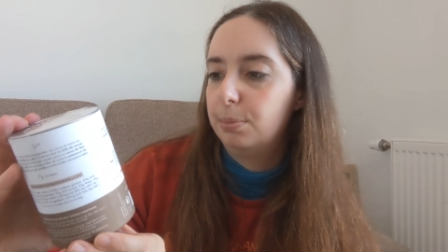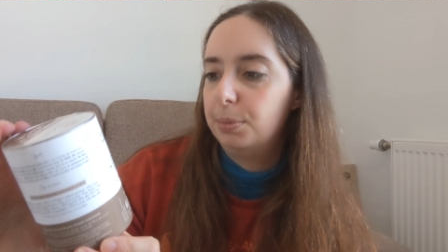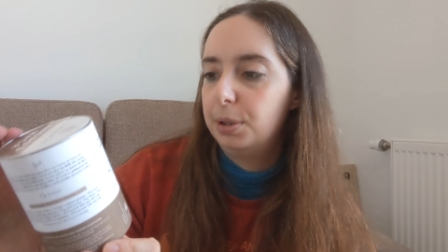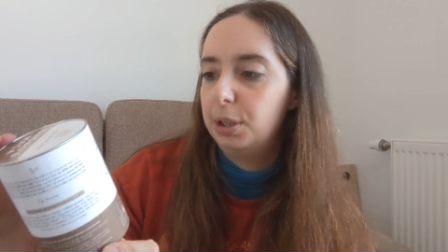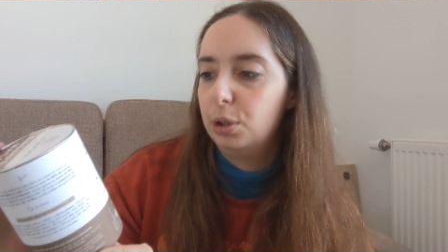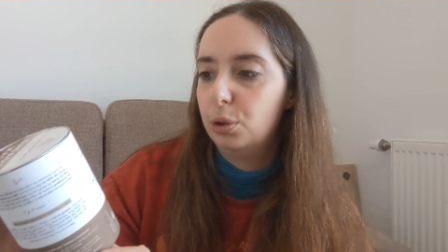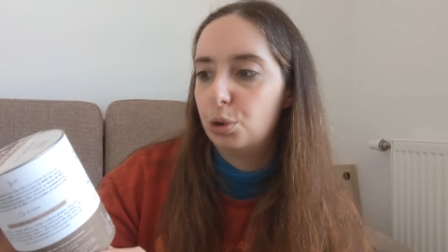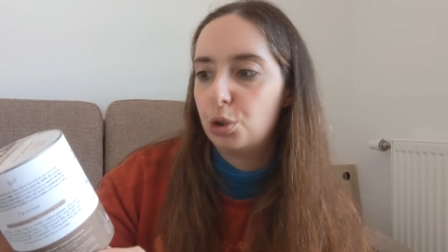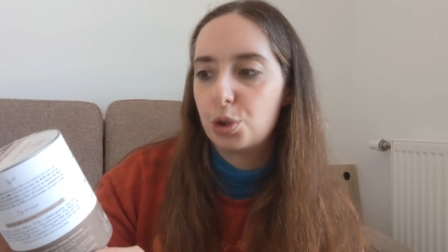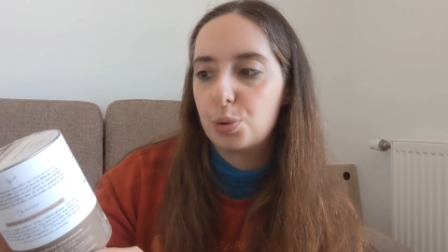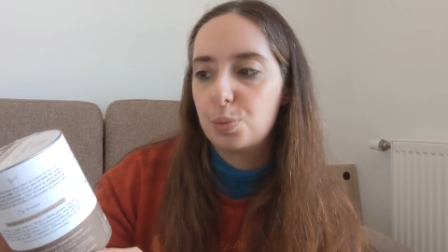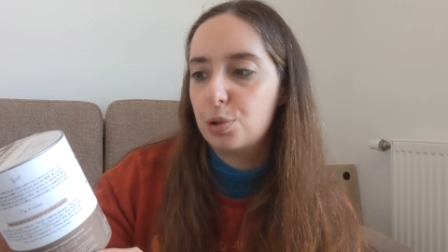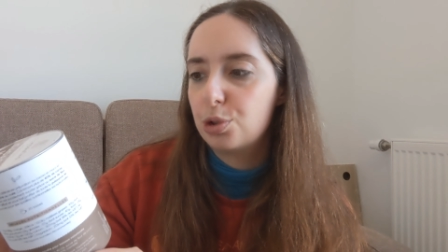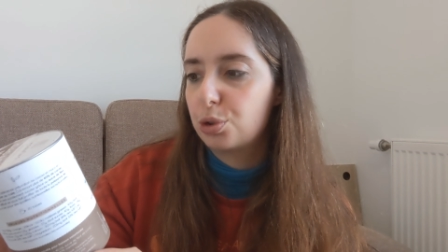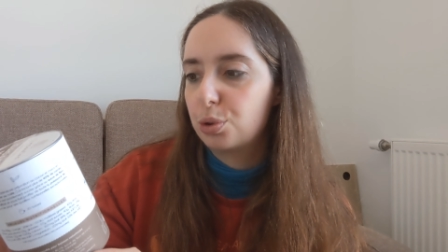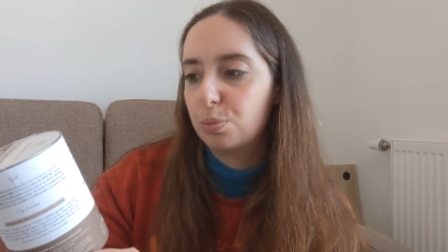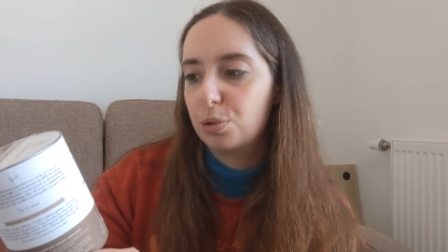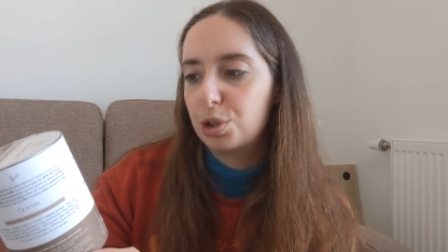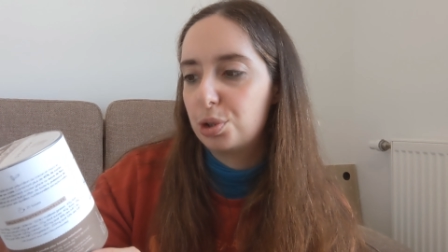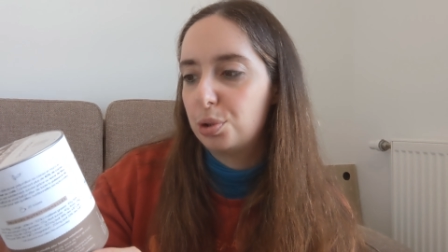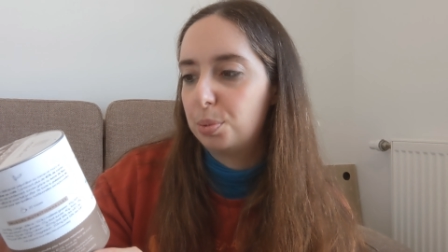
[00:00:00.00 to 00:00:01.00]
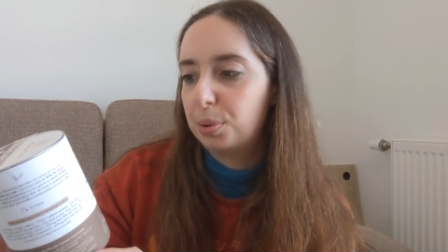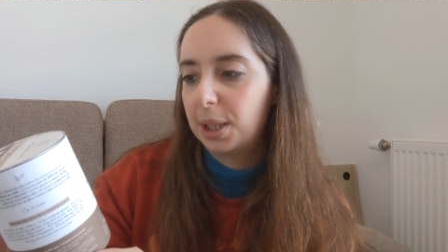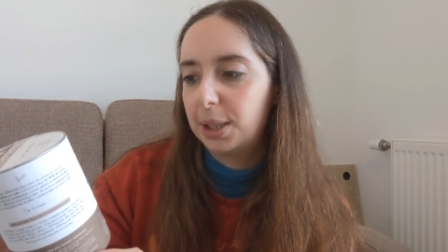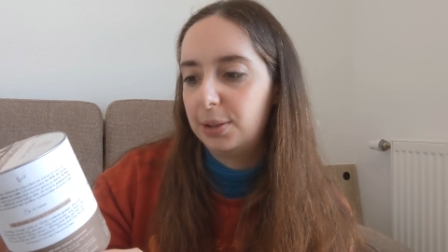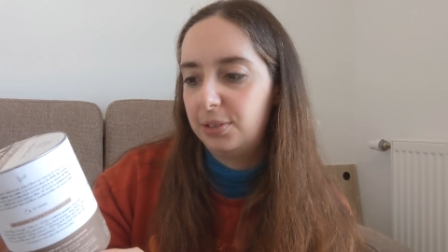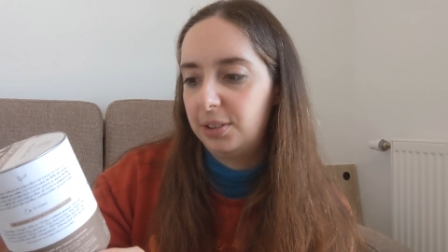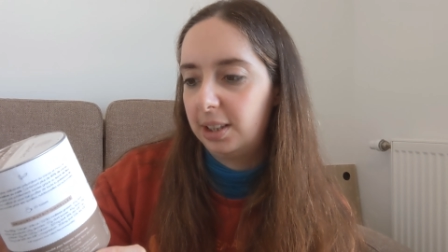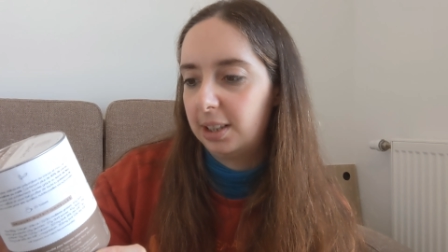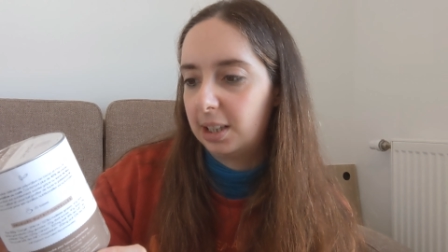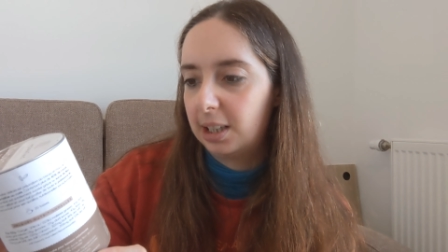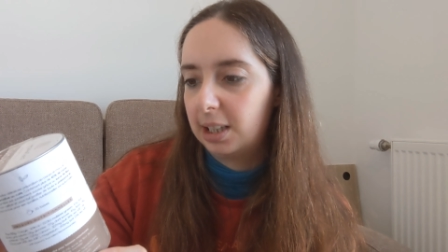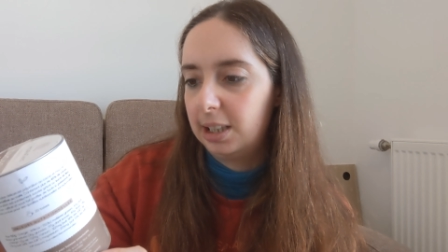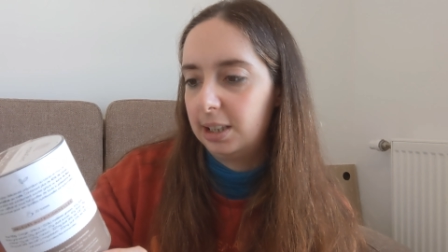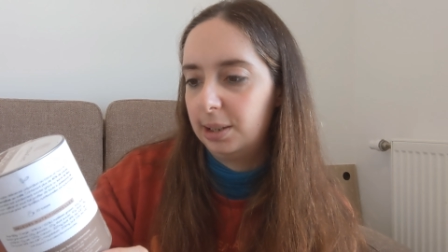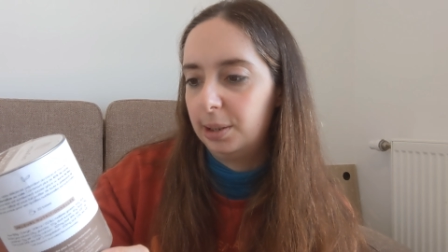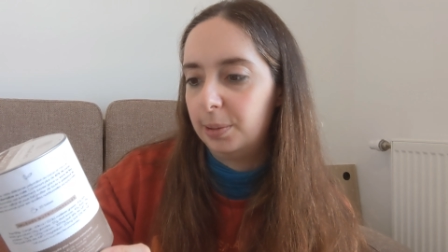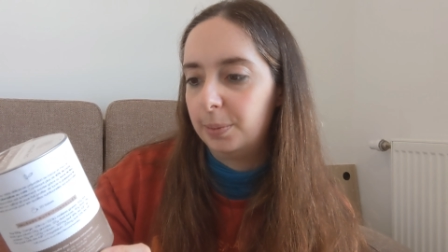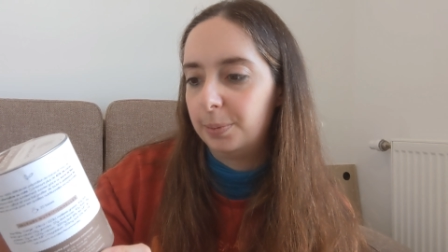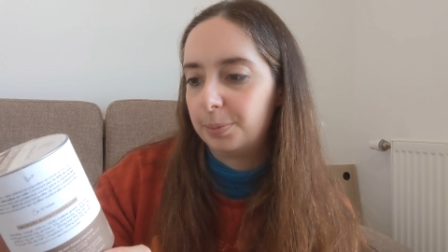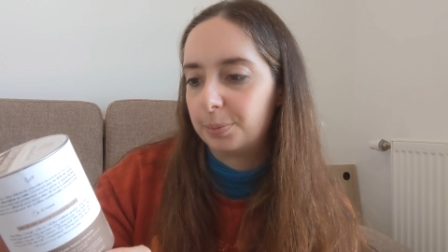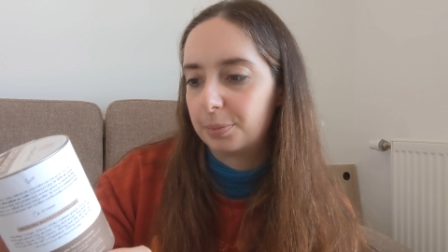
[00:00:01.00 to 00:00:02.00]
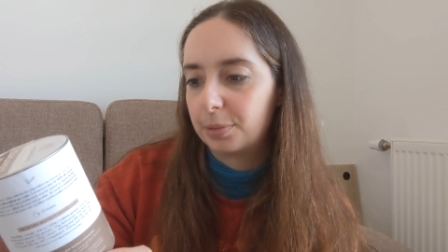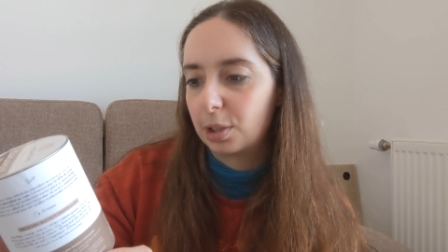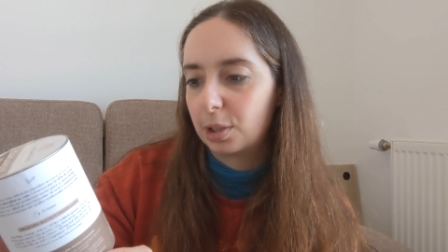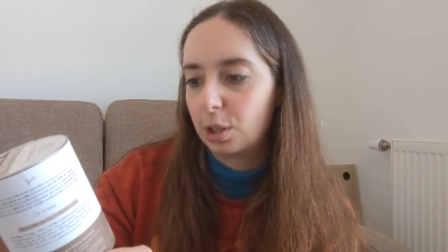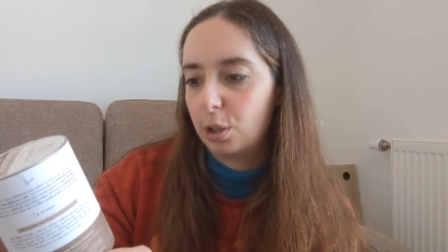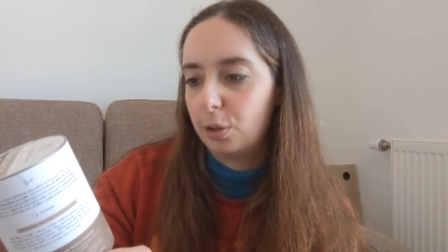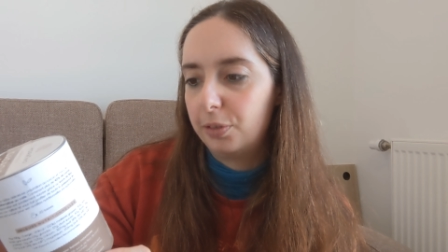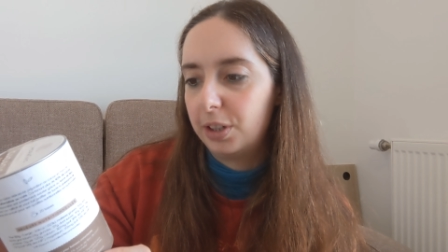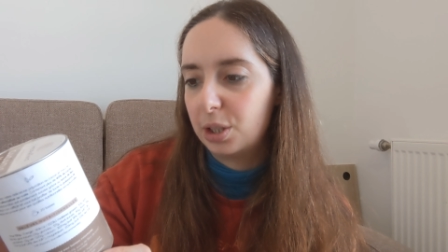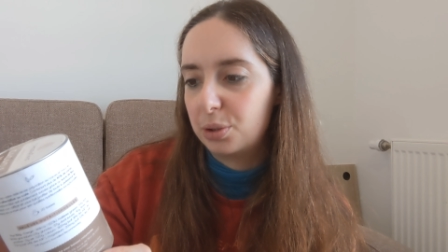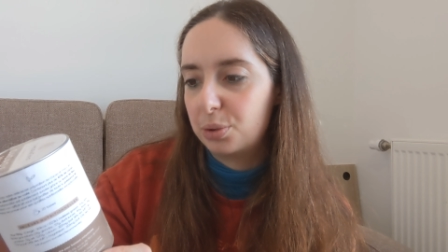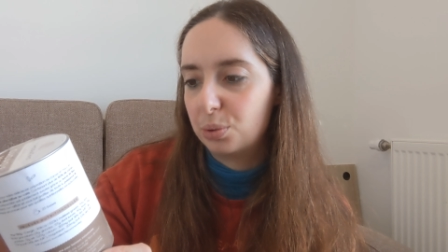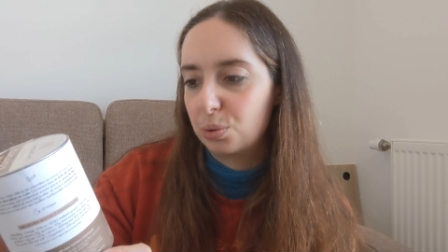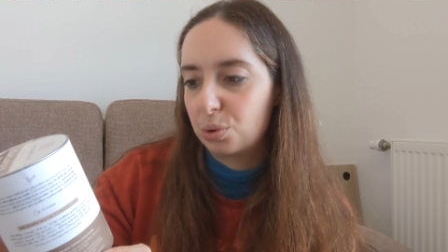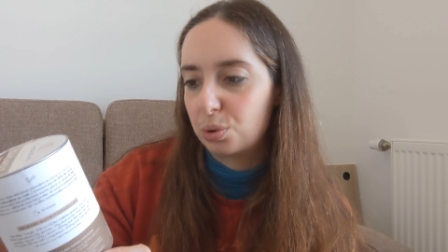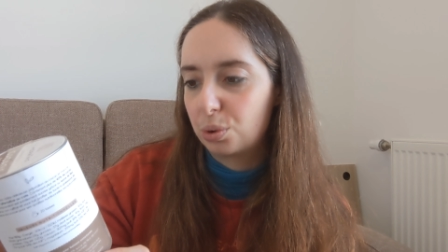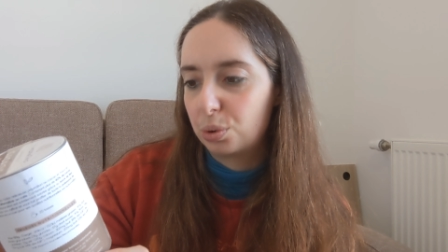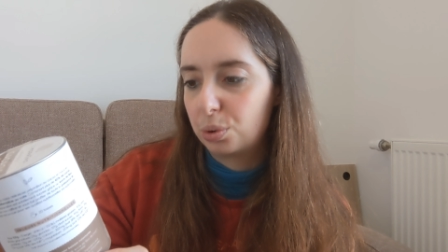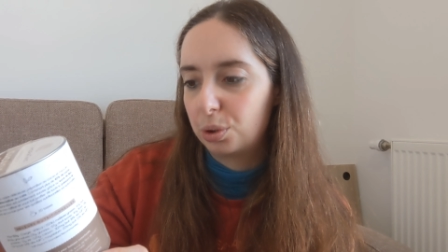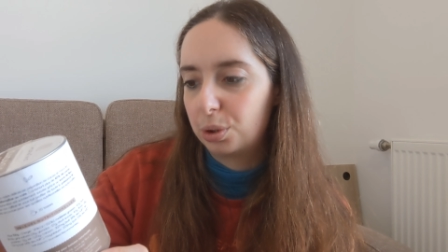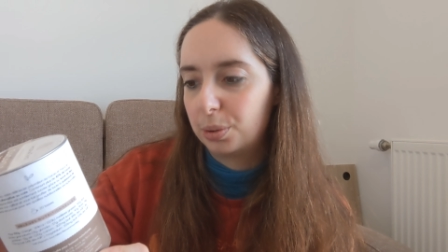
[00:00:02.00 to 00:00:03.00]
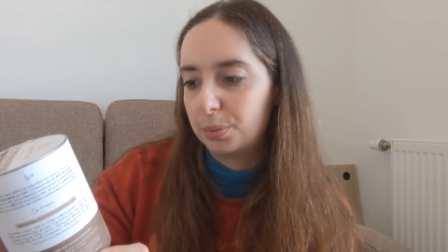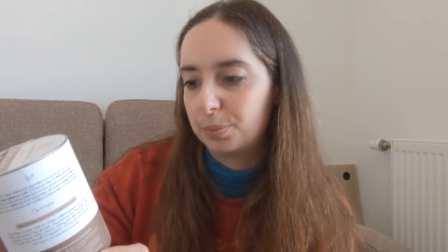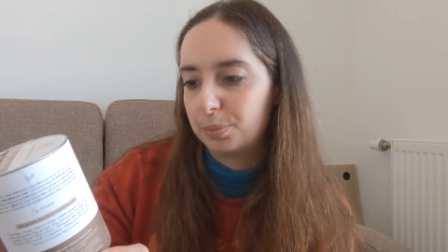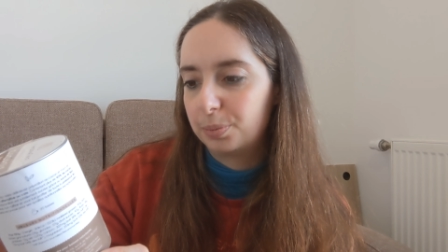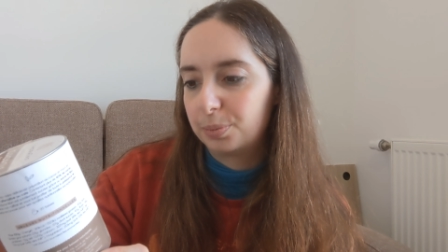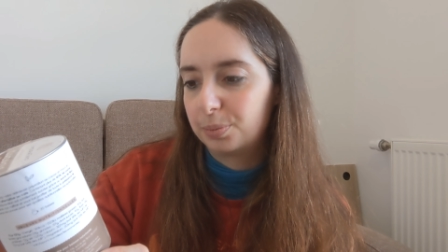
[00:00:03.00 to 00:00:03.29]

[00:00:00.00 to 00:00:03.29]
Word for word: Mais euh, je pense que moi je le préférerais euh, en version chaude.